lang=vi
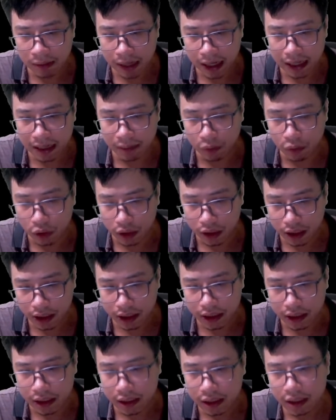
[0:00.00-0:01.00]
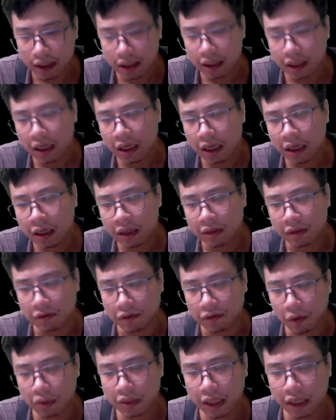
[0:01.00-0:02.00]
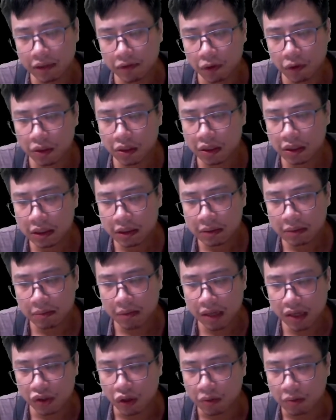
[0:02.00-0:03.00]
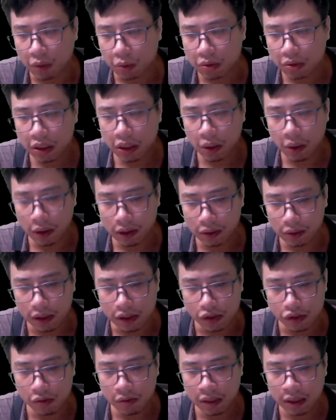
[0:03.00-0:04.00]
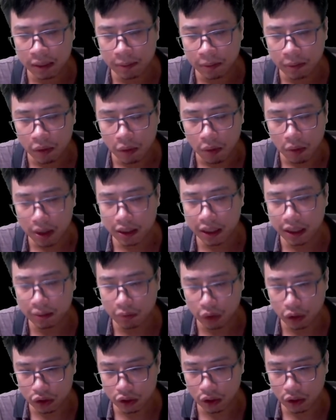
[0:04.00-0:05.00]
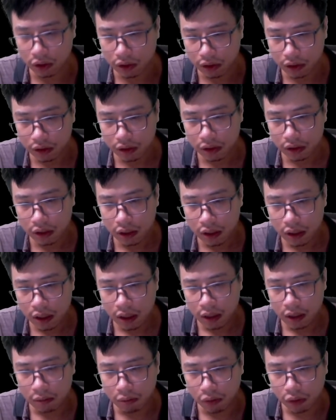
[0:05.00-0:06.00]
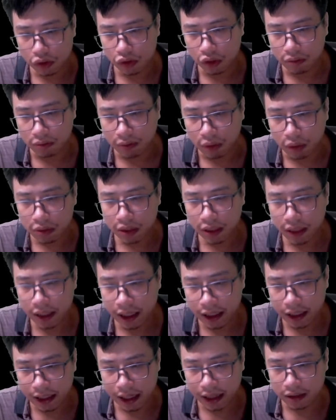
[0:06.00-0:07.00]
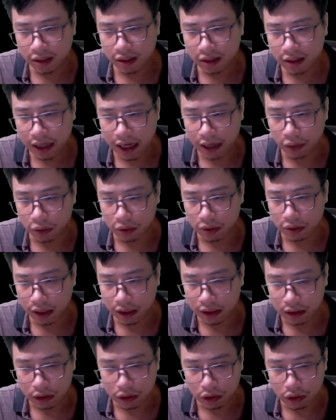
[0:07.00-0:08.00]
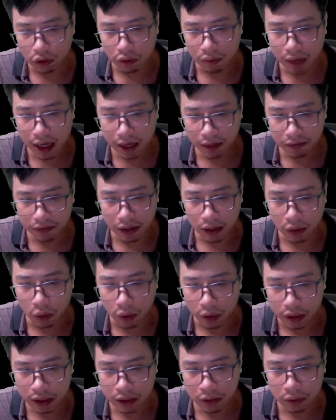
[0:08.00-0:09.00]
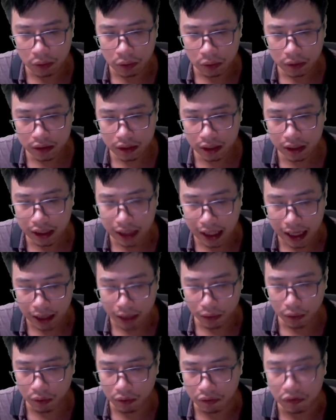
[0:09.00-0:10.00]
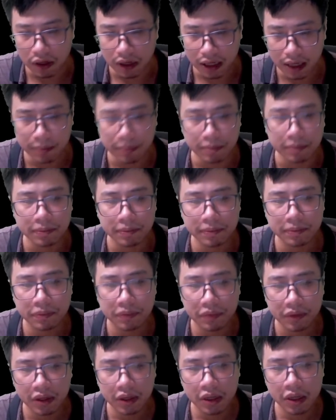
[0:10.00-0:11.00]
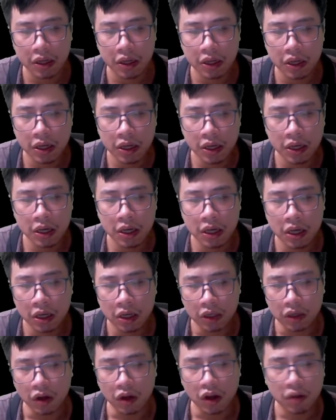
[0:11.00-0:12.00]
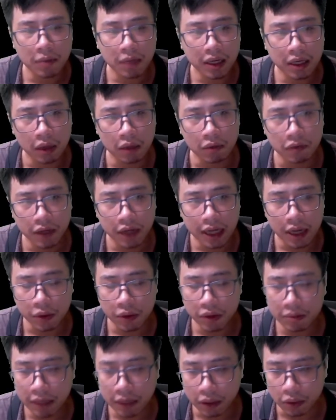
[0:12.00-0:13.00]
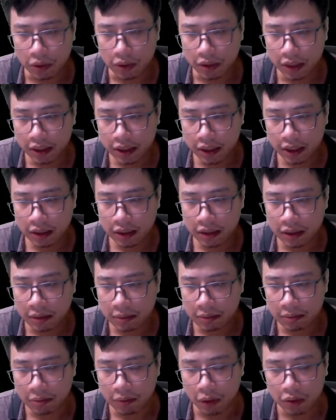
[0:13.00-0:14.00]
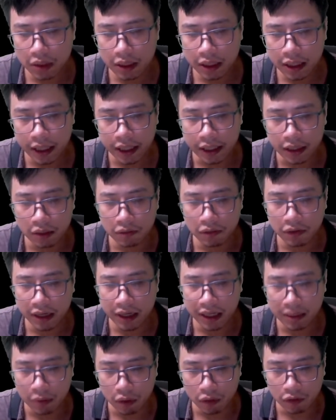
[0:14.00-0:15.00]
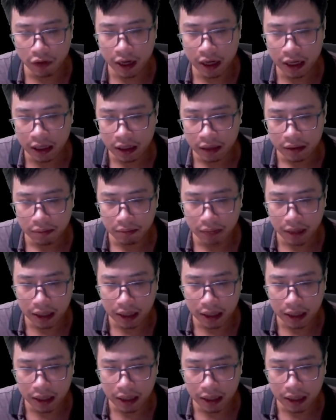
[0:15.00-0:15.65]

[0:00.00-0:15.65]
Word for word: Cổ tổ, người đưa ra hồn huyết này chả lẽ có ngụ ý gì bên trong sao? Hồn huyết, đây là hồn huyết đó. Từ cổ chí kim chỉ có 9 giọt hồn huyết xuất hiện, 3 giọt hồn huyết tạo thành một trong 3 tộc cổ.